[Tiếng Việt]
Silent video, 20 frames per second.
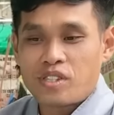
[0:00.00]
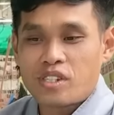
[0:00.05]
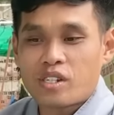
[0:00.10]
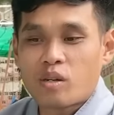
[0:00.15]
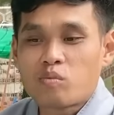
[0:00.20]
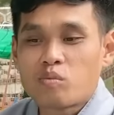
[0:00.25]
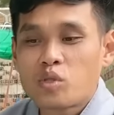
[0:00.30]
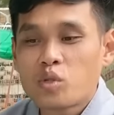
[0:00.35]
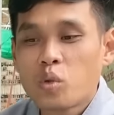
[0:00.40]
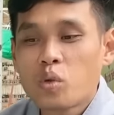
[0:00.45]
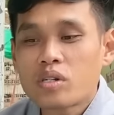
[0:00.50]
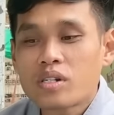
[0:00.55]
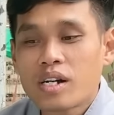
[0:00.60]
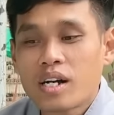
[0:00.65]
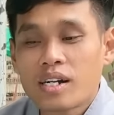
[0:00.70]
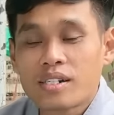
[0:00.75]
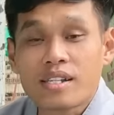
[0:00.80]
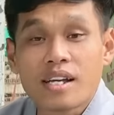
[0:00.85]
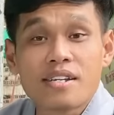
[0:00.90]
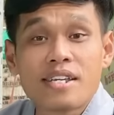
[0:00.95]
trong suốt
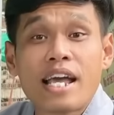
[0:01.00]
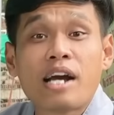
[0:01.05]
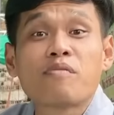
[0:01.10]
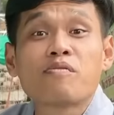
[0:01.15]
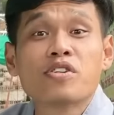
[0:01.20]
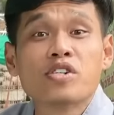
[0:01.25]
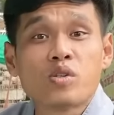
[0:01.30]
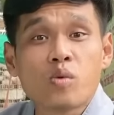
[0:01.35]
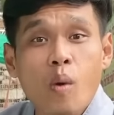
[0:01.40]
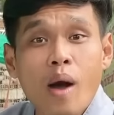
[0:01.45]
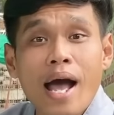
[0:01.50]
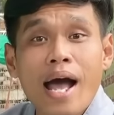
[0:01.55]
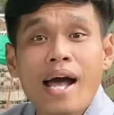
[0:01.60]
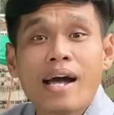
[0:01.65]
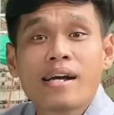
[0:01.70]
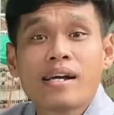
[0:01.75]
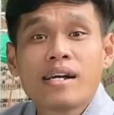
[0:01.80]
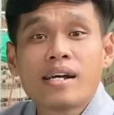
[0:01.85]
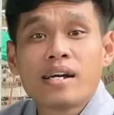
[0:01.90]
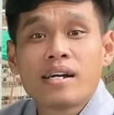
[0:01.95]
à, thời gian vừa qua,
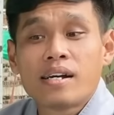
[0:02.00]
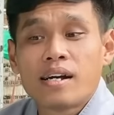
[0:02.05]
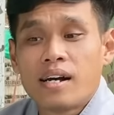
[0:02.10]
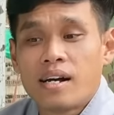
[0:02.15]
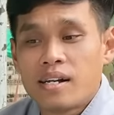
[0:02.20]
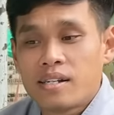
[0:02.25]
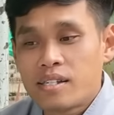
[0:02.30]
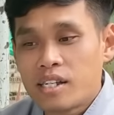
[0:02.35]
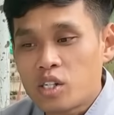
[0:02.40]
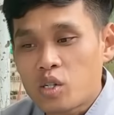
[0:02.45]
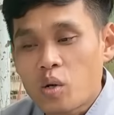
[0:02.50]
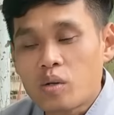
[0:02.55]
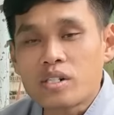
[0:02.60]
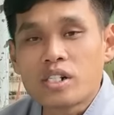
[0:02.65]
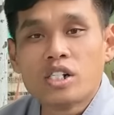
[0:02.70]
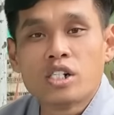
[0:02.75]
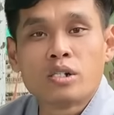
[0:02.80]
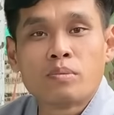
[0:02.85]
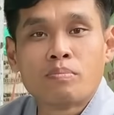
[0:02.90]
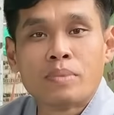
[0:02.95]
à, trên con
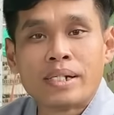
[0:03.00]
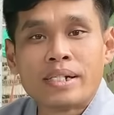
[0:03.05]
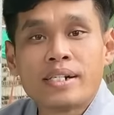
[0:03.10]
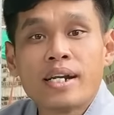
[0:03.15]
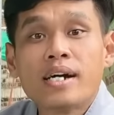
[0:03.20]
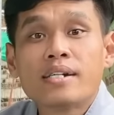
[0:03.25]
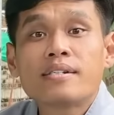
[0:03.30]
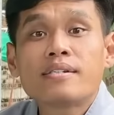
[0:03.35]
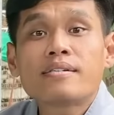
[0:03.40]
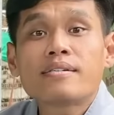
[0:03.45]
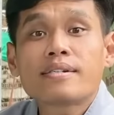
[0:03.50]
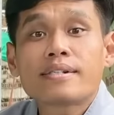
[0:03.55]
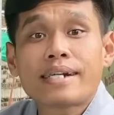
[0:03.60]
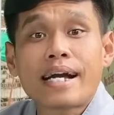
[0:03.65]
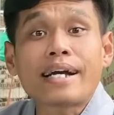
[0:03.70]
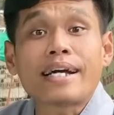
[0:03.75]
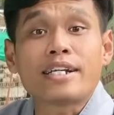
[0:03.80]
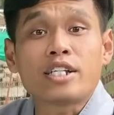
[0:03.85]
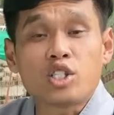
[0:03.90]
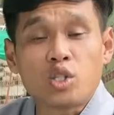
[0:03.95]
đường mình đến
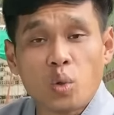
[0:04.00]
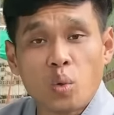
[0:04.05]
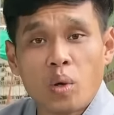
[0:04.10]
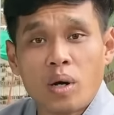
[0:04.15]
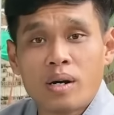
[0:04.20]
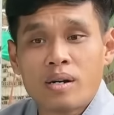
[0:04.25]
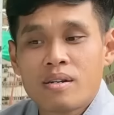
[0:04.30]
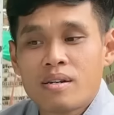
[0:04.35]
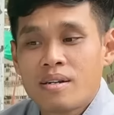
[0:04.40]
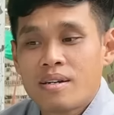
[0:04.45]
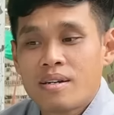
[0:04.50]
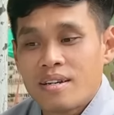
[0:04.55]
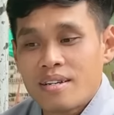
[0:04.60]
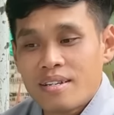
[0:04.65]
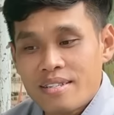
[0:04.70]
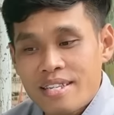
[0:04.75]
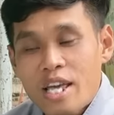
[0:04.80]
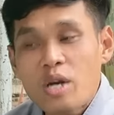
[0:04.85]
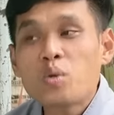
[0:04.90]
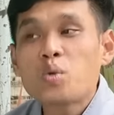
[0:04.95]
các cảnh chùa,
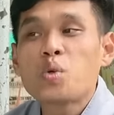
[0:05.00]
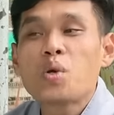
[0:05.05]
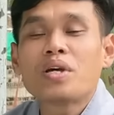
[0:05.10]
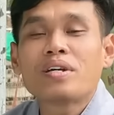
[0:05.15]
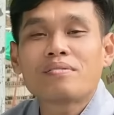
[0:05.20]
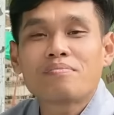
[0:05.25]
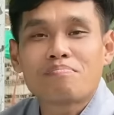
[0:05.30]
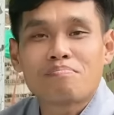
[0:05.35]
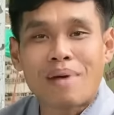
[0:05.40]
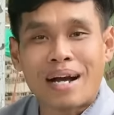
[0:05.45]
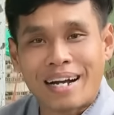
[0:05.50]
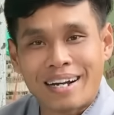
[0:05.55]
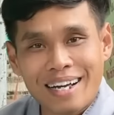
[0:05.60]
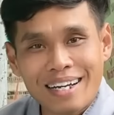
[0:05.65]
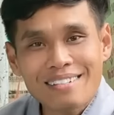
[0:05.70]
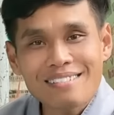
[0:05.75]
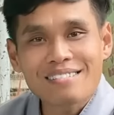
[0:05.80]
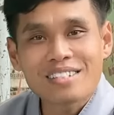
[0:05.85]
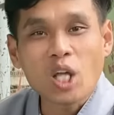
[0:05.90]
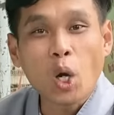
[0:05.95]
gieo duyên bằng
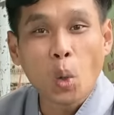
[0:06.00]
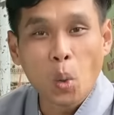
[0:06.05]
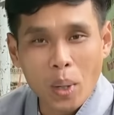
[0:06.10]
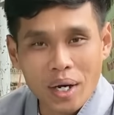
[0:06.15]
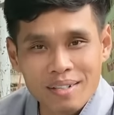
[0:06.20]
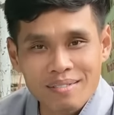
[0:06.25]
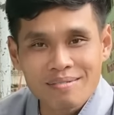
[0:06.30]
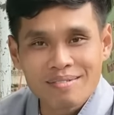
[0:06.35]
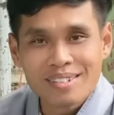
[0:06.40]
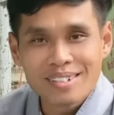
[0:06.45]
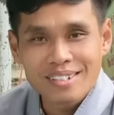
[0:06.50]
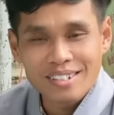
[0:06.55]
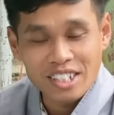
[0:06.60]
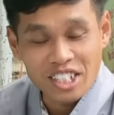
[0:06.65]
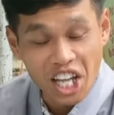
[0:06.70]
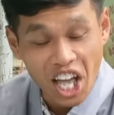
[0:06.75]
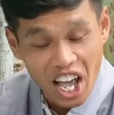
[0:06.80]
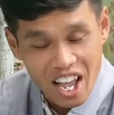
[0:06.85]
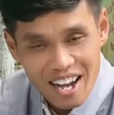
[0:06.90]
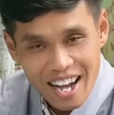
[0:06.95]
cách thâu hình,
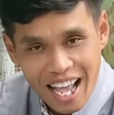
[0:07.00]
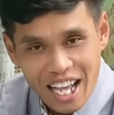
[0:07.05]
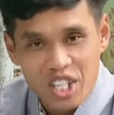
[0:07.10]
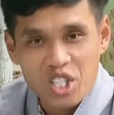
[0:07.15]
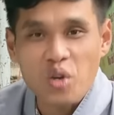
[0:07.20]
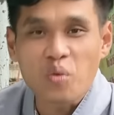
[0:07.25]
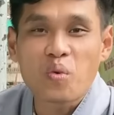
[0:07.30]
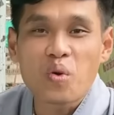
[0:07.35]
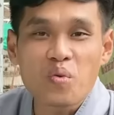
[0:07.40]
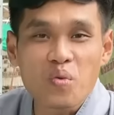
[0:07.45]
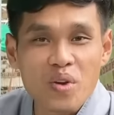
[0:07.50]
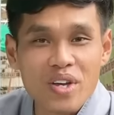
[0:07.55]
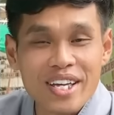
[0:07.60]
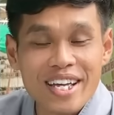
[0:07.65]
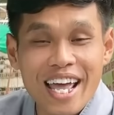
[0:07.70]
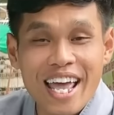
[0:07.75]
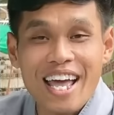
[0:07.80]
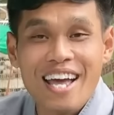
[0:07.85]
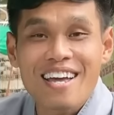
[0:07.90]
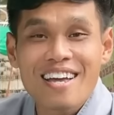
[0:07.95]
kể lại cho quý vị
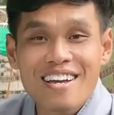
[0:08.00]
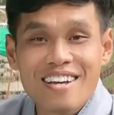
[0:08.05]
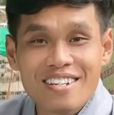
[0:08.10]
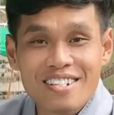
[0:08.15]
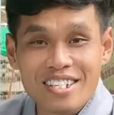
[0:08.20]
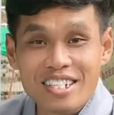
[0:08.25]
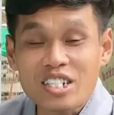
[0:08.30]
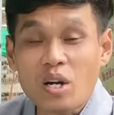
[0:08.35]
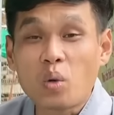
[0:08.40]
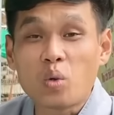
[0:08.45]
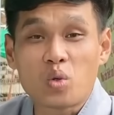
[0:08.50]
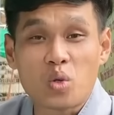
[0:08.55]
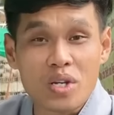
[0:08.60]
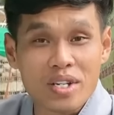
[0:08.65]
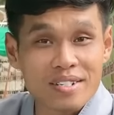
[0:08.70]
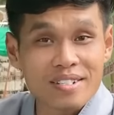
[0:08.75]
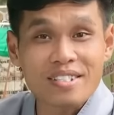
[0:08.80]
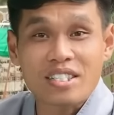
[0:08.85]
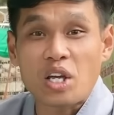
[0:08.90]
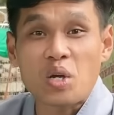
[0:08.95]
nghe những câu
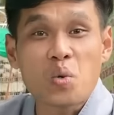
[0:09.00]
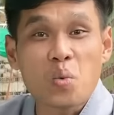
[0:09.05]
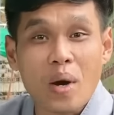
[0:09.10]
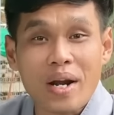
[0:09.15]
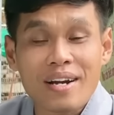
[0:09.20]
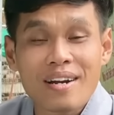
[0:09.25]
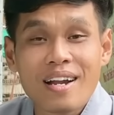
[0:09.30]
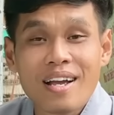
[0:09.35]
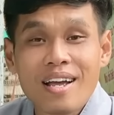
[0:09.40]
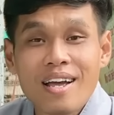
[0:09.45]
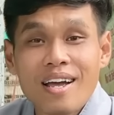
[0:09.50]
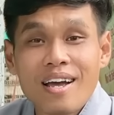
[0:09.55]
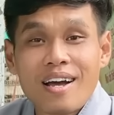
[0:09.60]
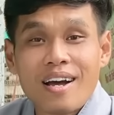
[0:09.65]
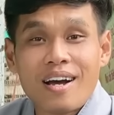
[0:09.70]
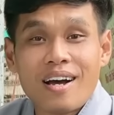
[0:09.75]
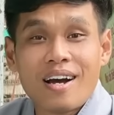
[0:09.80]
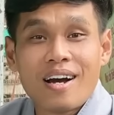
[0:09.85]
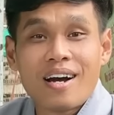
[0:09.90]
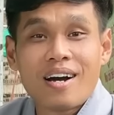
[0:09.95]
chuyện xoay quanh
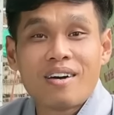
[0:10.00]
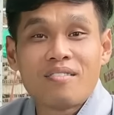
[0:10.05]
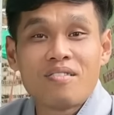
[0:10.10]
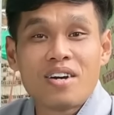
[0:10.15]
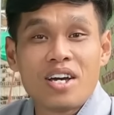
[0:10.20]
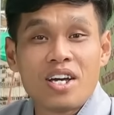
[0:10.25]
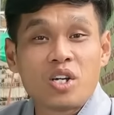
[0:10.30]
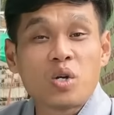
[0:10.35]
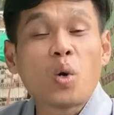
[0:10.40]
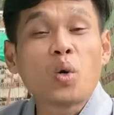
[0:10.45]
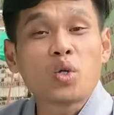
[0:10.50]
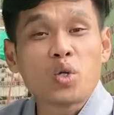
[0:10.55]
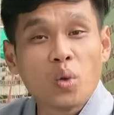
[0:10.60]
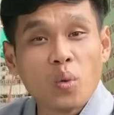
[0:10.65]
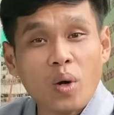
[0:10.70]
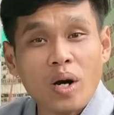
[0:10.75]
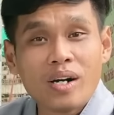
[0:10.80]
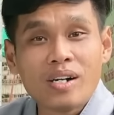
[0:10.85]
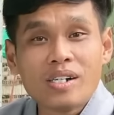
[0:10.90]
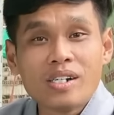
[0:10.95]
à, về ngôi
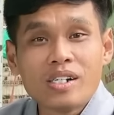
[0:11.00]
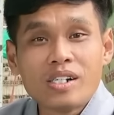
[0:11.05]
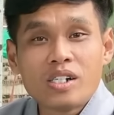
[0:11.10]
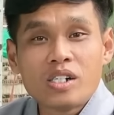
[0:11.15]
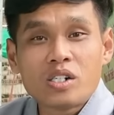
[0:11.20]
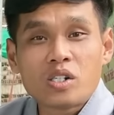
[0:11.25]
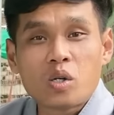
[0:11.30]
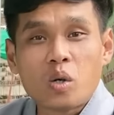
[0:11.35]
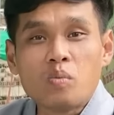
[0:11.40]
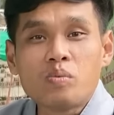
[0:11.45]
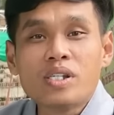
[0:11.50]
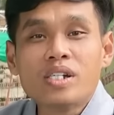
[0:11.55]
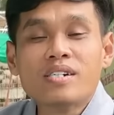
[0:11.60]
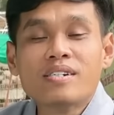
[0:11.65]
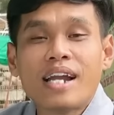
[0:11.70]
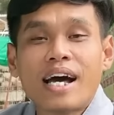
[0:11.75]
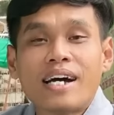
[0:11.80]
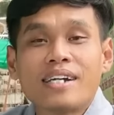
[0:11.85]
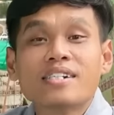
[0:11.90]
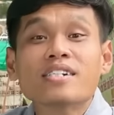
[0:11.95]
chùa, cũng như
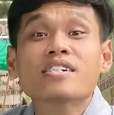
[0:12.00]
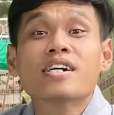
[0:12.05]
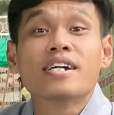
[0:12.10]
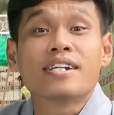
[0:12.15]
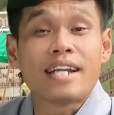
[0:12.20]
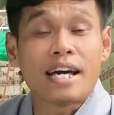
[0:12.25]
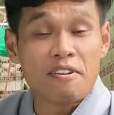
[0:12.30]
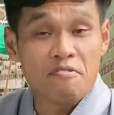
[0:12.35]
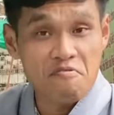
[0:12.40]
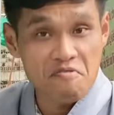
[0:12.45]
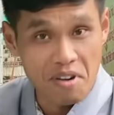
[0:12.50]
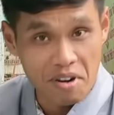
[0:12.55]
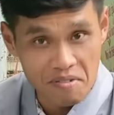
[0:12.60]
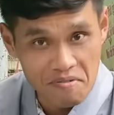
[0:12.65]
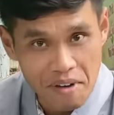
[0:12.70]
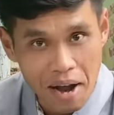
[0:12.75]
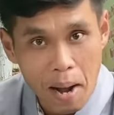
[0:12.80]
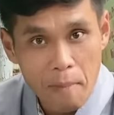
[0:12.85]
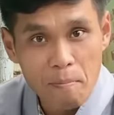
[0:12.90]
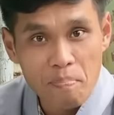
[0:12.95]
là đưa hình ảnh Phật
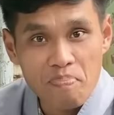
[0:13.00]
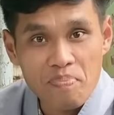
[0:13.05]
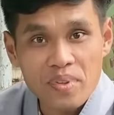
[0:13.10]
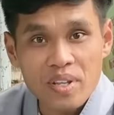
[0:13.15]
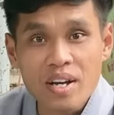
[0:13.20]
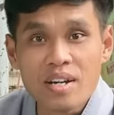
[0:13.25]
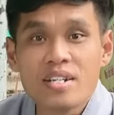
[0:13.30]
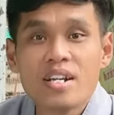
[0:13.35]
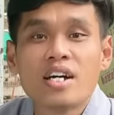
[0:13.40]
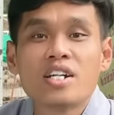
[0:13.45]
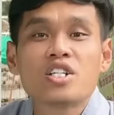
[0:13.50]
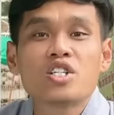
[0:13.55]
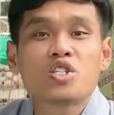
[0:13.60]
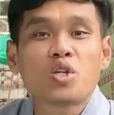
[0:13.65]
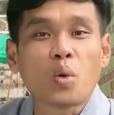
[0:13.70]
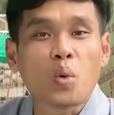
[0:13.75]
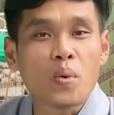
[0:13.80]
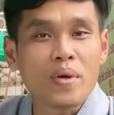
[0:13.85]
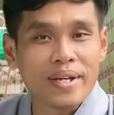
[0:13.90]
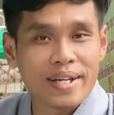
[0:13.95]
pháp gửi đến
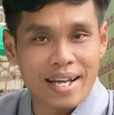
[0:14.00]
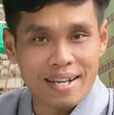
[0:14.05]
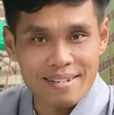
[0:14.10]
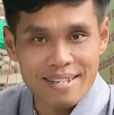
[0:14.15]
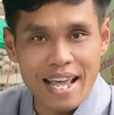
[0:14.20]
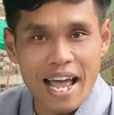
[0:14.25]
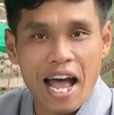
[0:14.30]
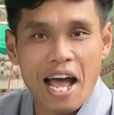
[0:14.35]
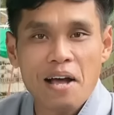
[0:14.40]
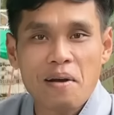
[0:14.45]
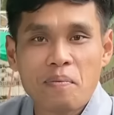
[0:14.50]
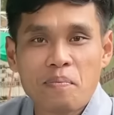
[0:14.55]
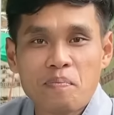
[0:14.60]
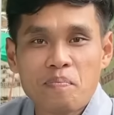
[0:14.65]
cho quý vị khán giả.